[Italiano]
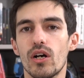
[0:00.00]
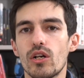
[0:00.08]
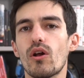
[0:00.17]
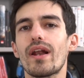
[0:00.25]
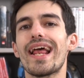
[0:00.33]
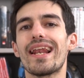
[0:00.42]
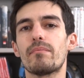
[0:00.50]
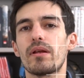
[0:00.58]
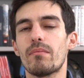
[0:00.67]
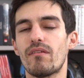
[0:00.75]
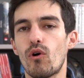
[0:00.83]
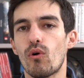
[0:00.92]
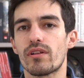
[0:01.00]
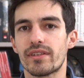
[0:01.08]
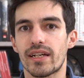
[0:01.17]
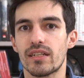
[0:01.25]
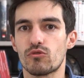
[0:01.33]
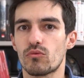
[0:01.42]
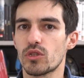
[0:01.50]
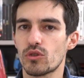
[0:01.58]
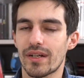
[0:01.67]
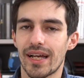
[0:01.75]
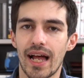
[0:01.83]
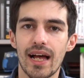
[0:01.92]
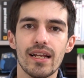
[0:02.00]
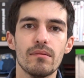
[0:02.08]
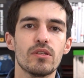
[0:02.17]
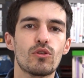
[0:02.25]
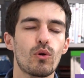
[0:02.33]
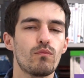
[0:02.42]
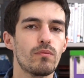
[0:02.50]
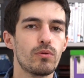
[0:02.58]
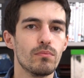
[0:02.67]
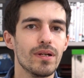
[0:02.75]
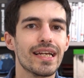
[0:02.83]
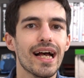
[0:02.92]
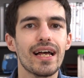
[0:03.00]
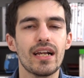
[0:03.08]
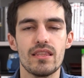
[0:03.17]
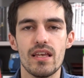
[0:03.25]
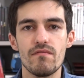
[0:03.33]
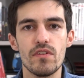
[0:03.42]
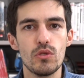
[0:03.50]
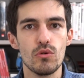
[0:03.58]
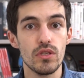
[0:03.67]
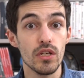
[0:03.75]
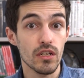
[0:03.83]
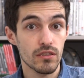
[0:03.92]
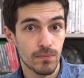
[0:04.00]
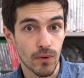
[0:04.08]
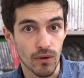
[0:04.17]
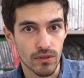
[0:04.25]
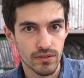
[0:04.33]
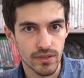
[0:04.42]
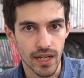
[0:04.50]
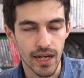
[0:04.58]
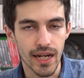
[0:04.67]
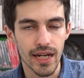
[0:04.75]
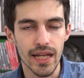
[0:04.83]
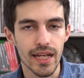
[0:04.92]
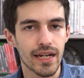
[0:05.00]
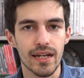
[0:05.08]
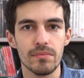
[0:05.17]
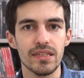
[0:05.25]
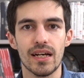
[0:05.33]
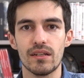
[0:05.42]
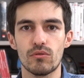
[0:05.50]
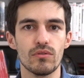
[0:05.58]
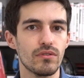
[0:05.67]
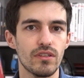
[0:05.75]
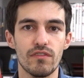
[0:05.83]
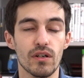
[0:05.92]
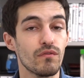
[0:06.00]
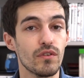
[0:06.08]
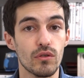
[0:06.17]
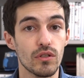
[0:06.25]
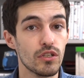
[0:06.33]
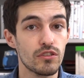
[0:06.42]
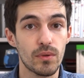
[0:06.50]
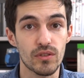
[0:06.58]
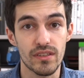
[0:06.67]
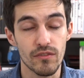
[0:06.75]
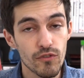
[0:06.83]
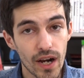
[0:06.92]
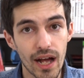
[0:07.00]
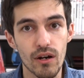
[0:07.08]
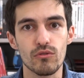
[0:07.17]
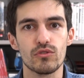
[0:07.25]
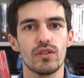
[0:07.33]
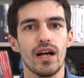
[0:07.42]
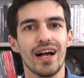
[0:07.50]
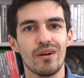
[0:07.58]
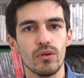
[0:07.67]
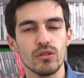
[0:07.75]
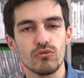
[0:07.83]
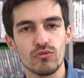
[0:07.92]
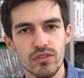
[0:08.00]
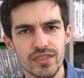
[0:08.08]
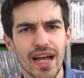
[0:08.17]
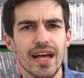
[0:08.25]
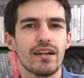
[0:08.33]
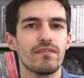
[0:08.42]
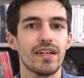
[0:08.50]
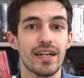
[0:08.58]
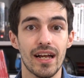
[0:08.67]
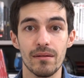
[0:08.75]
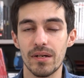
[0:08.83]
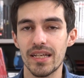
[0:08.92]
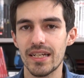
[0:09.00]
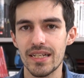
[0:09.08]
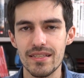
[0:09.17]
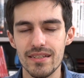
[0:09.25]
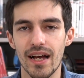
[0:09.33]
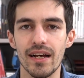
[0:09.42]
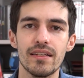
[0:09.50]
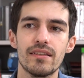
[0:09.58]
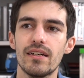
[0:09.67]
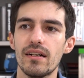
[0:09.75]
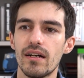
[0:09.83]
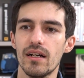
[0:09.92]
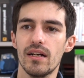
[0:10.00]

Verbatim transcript: Non è la prima volta che su questo canale mi trovo a pubblicare dei video di risposta. Era capitato di fare un video di risposta a Fraus, a Quedu sul server, a Player Inside.